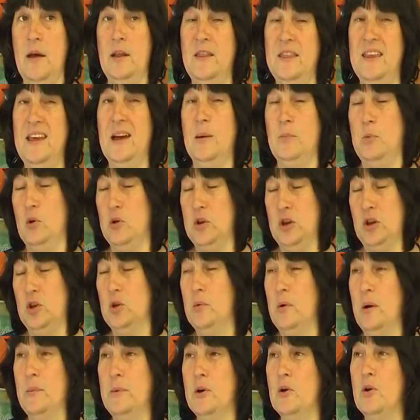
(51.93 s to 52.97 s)
de a
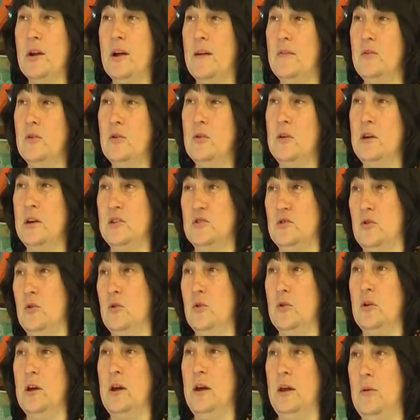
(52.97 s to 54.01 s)
poquito va mejorando y eso es
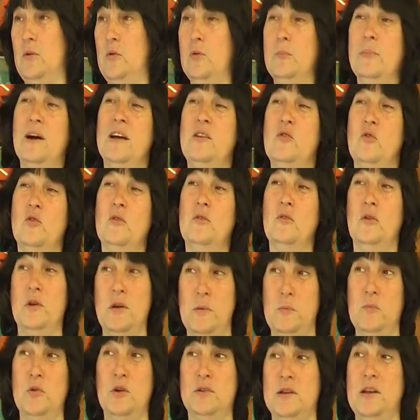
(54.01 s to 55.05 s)
lo que más nos
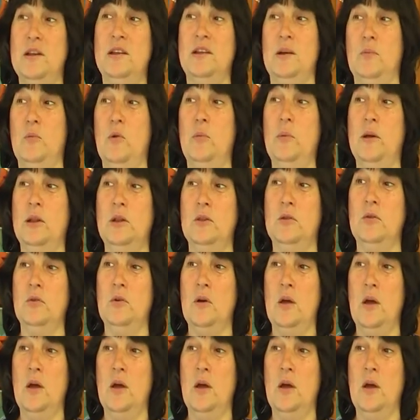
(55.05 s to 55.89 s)
importa en este momento